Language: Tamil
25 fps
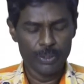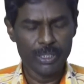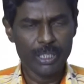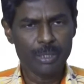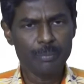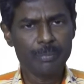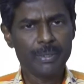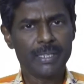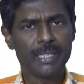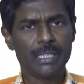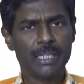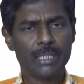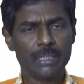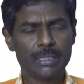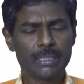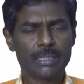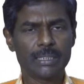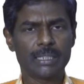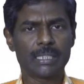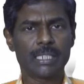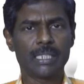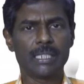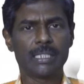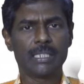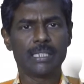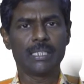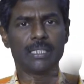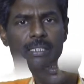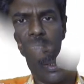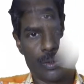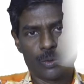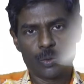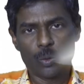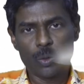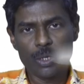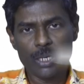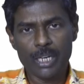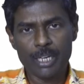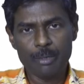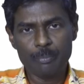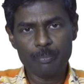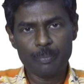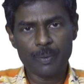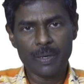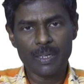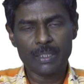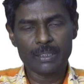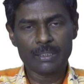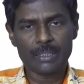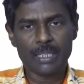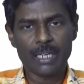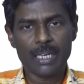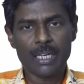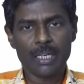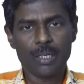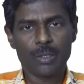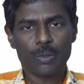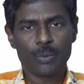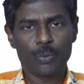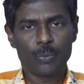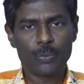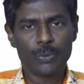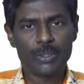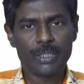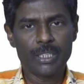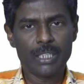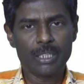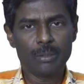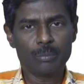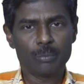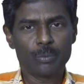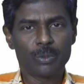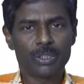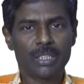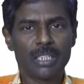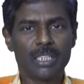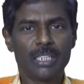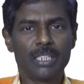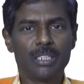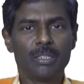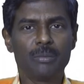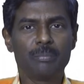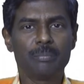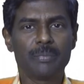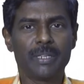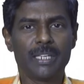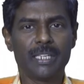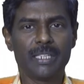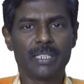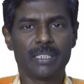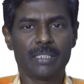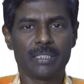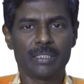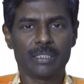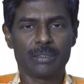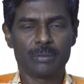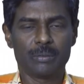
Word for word: உயிர்மை எழுத்துக்கள் சொல்லை பார்த்தால் உயிர் முதலிலும் மெய்